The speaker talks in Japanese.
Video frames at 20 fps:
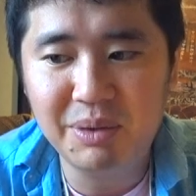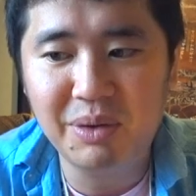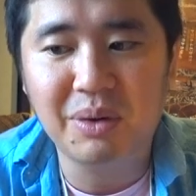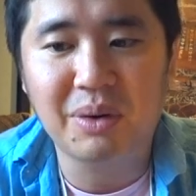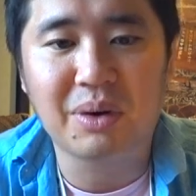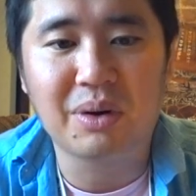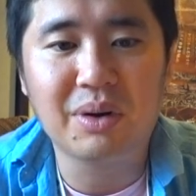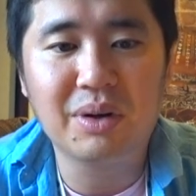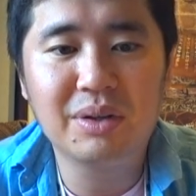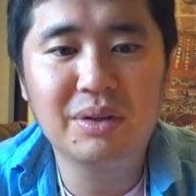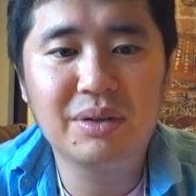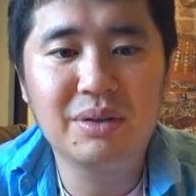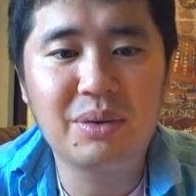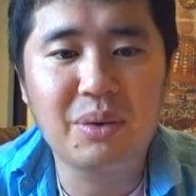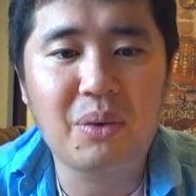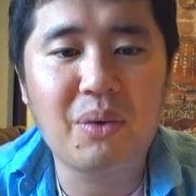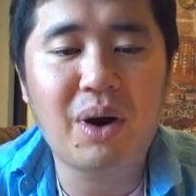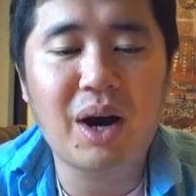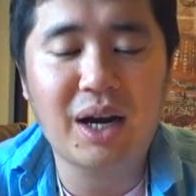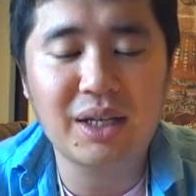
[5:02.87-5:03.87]
も
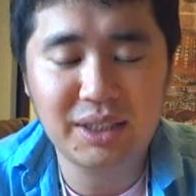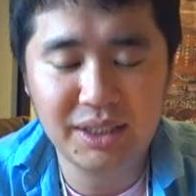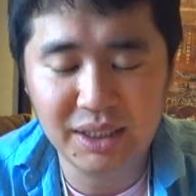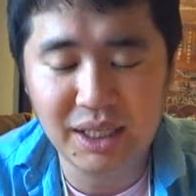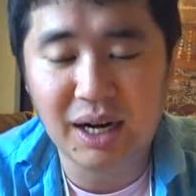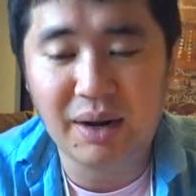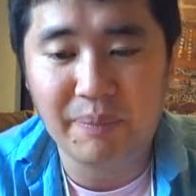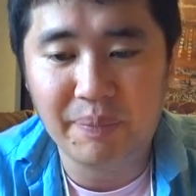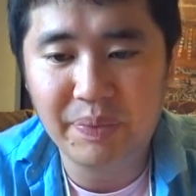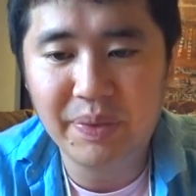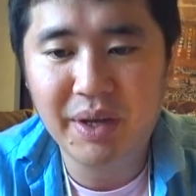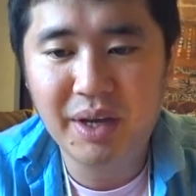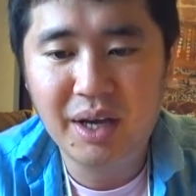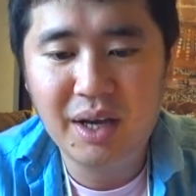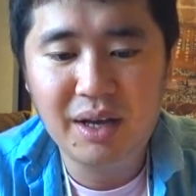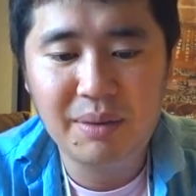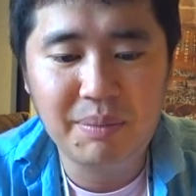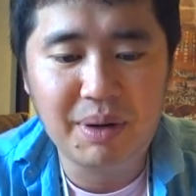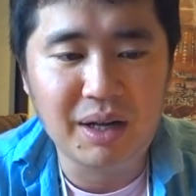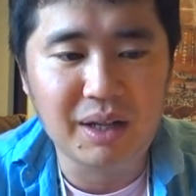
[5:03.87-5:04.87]
どこかしら、
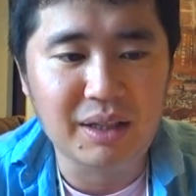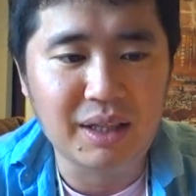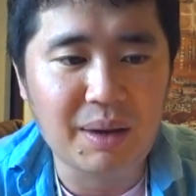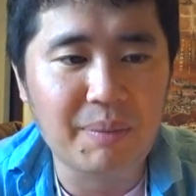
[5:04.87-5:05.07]
まあ、